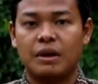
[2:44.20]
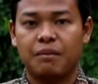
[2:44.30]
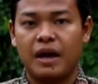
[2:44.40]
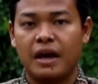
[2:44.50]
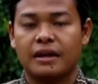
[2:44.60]

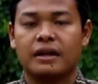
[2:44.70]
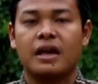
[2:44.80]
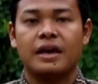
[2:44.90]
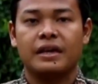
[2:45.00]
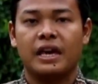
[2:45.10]
tambahan,
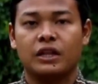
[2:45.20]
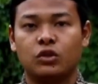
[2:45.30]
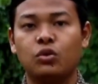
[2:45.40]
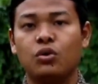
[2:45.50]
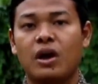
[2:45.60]

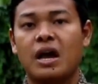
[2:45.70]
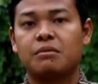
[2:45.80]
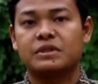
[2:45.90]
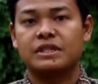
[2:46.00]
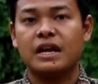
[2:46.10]
yaitu
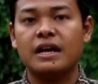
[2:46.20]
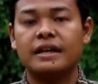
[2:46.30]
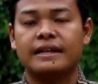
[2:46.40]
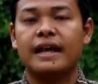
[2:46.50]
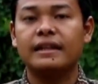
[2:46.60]
hamzah
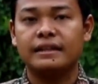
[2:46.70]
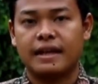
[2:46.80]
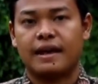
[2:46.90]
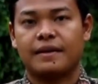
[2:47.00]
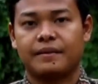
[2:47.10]
dan
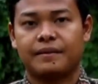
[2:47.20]
ta.